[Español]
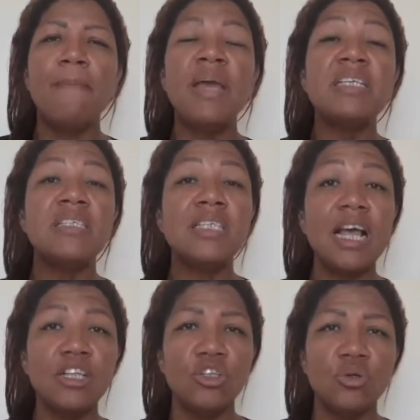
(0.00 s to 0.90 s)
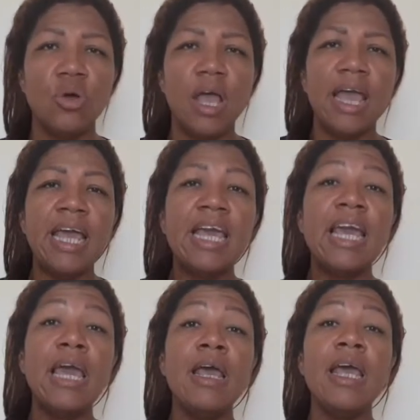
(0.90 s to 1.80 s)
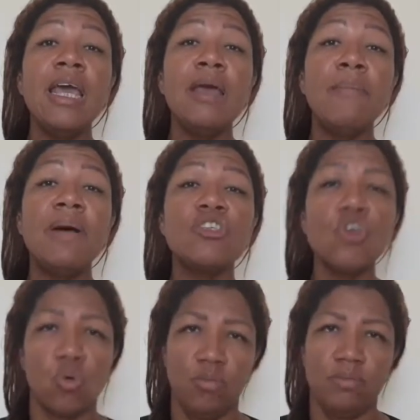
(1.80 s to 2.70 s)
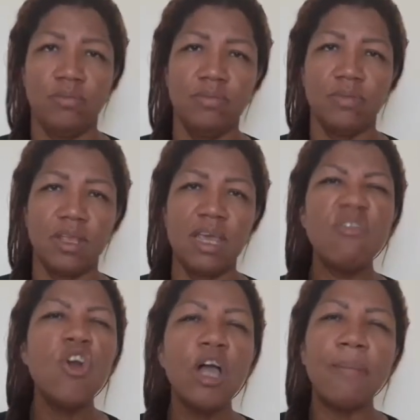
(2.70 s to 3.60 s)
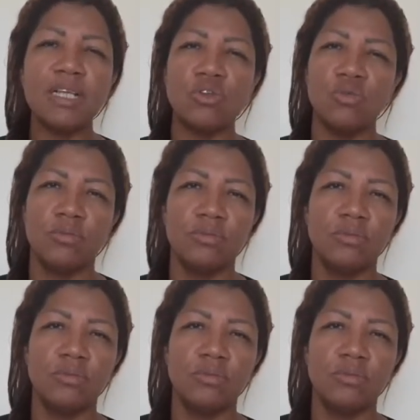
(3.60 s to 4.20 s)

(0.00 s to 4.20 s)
pensando en qué pasó, qué fue lo que pasó,